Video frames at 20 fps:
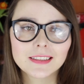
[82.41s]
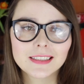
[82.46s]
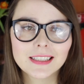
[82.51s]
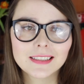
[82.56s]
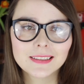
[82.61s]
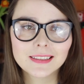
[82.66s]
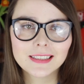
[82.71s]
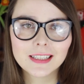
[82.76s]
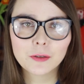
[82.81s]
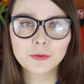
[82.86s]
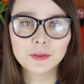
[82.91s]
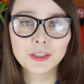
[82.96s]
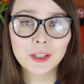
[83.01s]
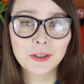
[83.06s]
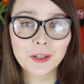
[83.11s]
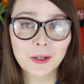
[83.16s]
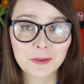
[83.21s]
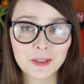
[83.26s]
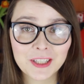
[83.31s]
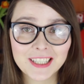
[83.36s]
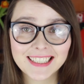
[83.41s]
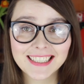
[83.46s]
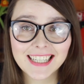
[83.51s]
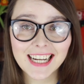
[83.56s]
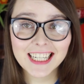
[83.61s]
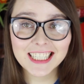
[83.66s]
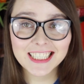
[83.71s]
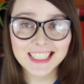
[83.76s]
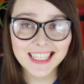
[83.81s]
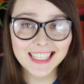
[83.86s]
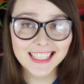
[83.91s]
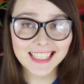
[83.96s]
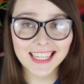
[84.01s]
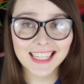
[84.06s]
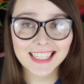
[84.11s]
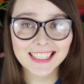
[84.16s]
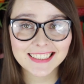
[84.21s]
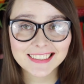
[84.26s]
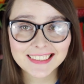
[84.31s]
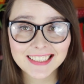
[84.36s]
Ten, tego nauczyciela gra
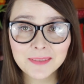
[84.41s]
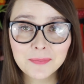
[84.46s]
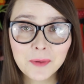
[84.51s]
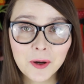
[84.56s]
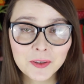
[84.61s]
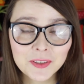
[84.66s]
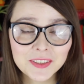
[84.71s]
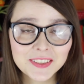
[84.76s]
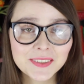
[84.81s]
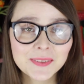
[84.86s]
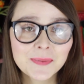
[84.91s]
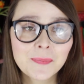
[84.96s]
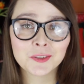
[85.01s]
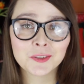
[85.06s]
J.K. Simmons,